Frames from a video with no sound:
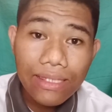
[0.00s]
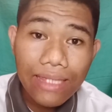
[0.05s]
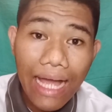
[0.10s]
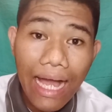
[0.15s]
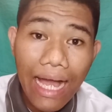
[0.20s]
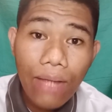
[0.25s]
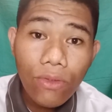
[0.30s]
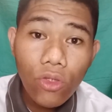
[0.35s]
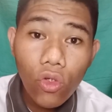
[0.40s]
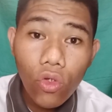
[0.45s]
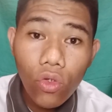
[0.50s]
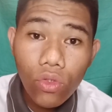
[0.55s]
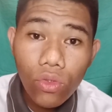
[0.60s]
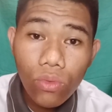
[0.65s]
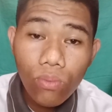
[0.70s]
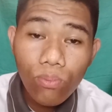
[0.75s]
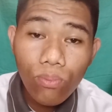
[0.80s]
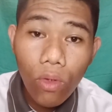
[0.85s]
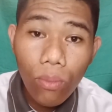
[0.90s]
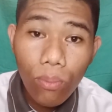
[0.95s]
na
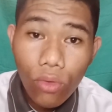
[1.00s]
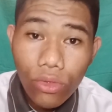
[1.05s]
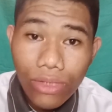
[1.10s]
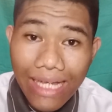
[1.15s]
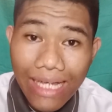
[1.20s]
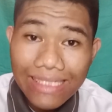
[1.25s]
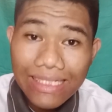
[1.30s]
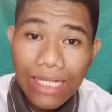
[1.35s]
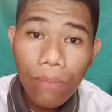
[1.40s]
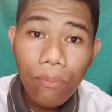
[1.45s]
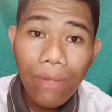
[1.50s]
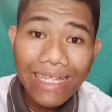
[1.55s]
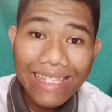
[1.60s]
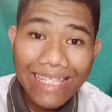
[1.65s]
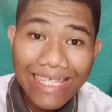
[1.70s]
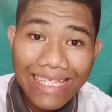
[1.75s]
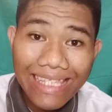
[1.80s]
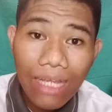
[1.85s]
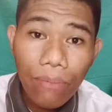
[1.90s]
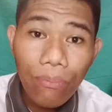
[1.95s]
doon pupunta sa
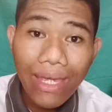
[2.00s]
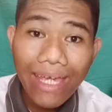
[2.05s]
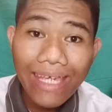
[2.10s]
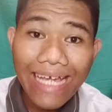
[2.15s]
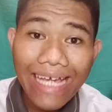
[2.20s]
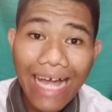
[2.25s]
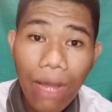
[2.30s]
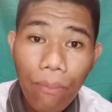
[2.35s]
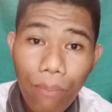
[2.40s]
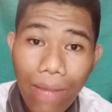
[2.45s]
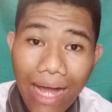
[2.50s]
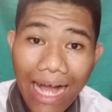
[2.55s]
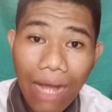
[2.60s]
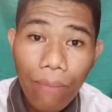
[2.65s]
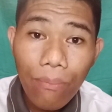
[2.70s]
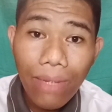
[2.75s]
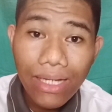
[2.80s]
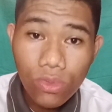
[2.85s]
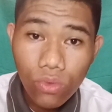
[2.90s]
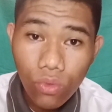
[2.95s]
Manila Bay ang
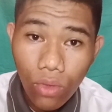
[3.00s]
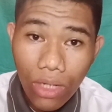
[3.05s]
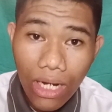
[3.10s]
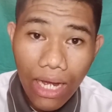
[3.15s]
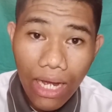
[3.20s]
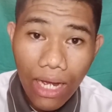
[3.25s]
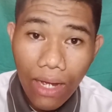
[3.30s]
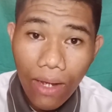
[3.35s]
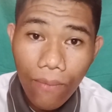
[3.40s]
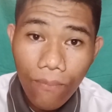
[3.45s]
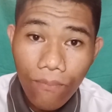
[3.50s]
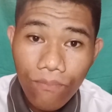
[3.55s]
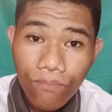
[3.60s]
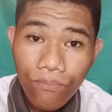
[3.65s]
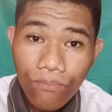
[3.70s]
mga basura.